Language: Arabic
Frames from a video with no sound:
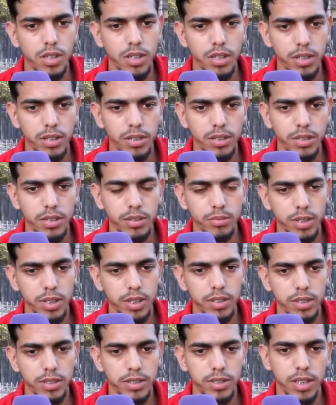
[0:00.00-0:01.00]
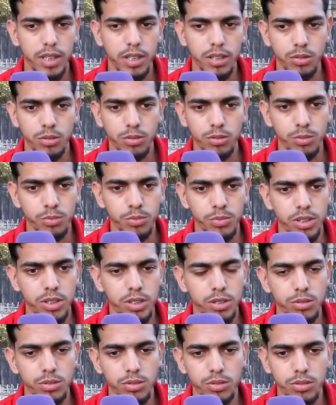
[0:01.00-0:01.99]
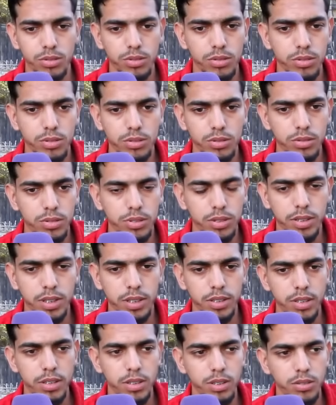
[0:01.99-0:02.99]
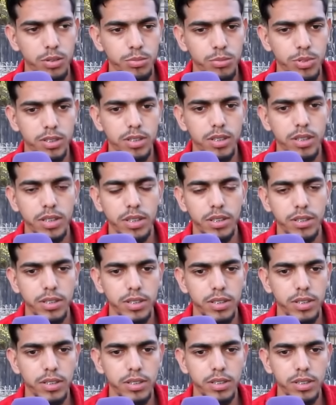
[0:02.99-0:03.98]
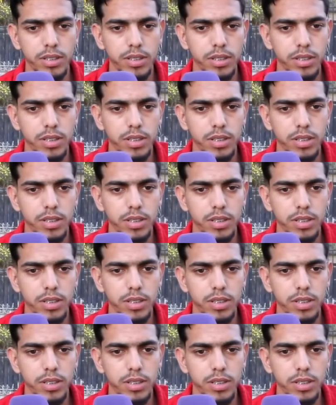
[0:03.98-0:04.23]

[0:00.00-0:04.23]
يعني ما كيقدرش يتحرك الام ديالو كذلك ومثال يعني